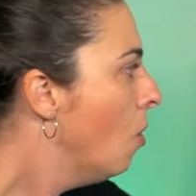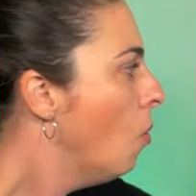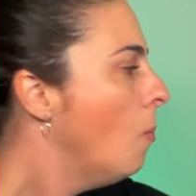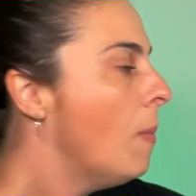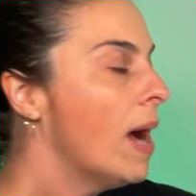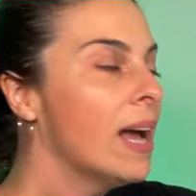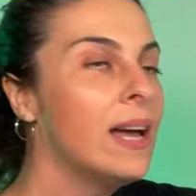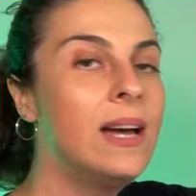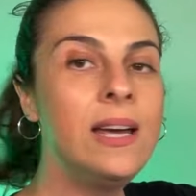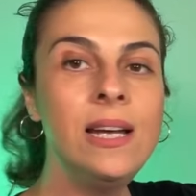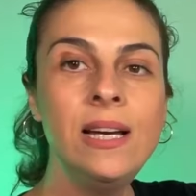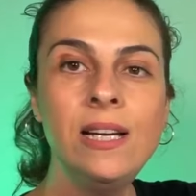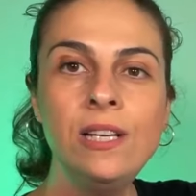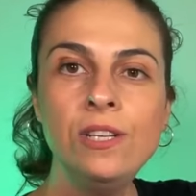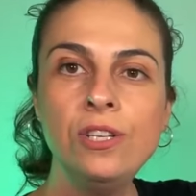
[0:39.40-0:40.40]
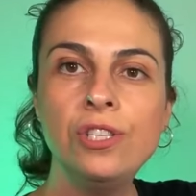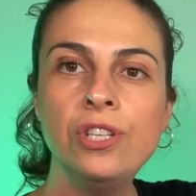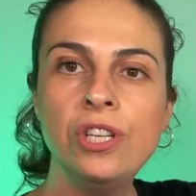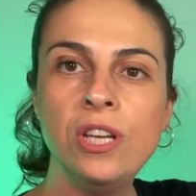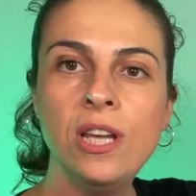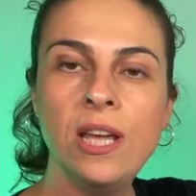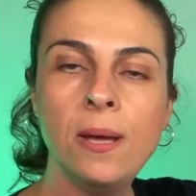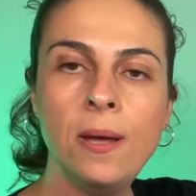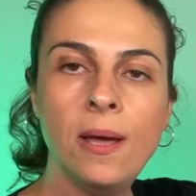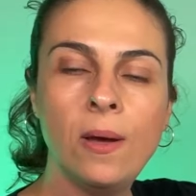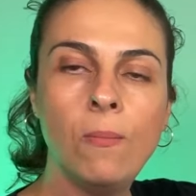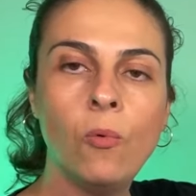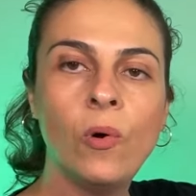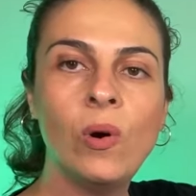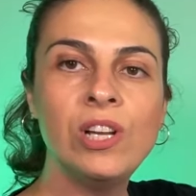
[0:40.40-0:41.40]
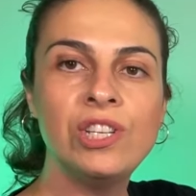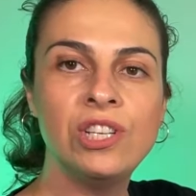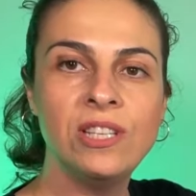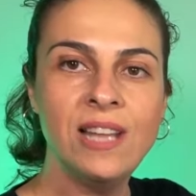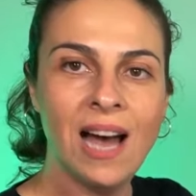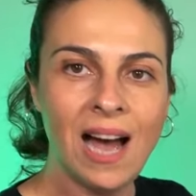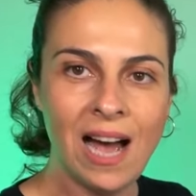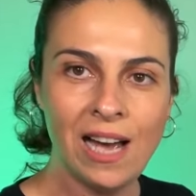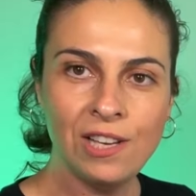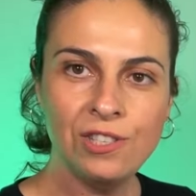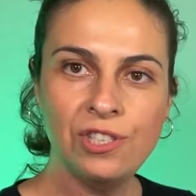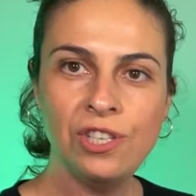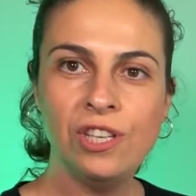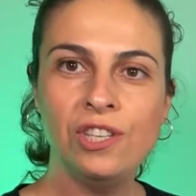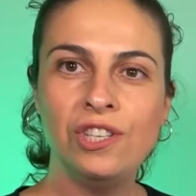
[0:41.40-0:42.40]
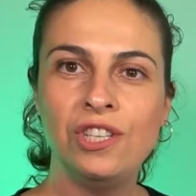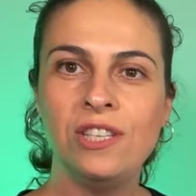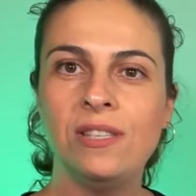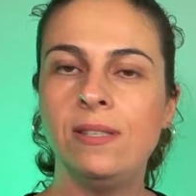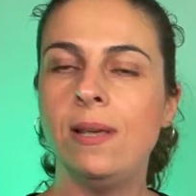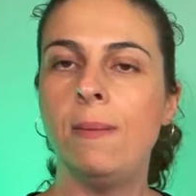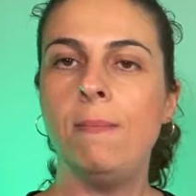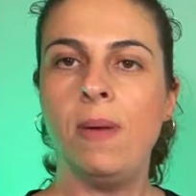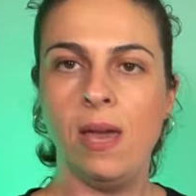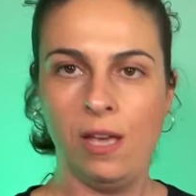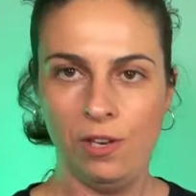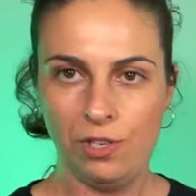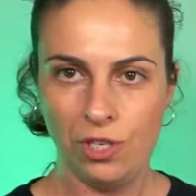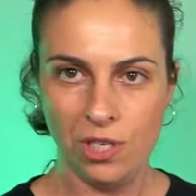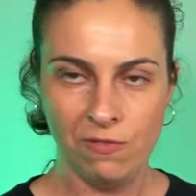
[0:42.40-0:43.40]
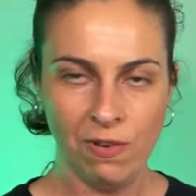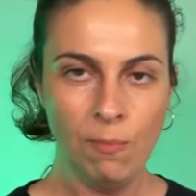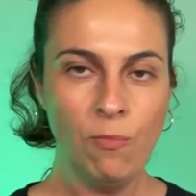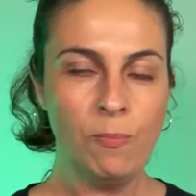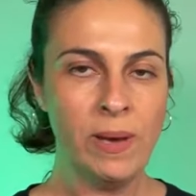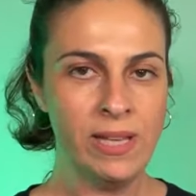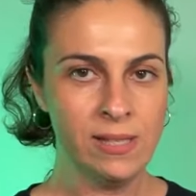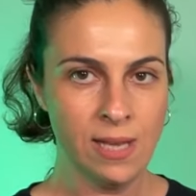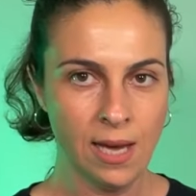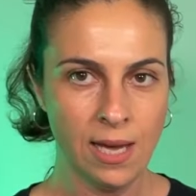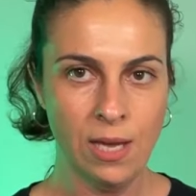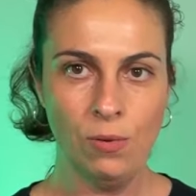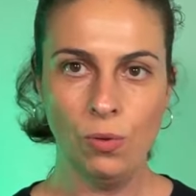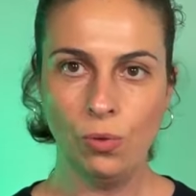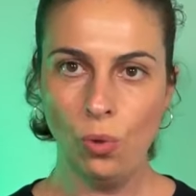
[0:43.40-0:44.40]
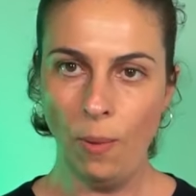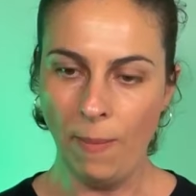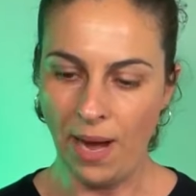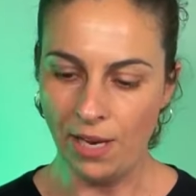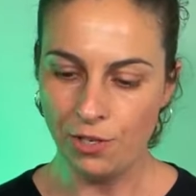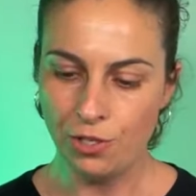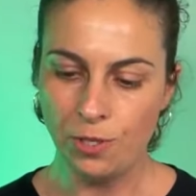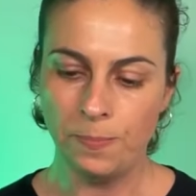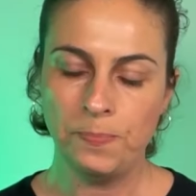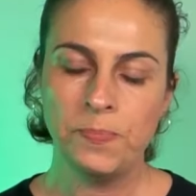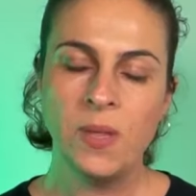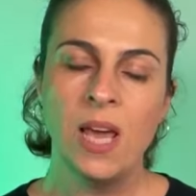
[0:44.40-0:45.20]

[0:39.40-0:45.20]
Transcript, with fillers: uma grande quantidade de sementes. Vamos pensar aqui no tomate.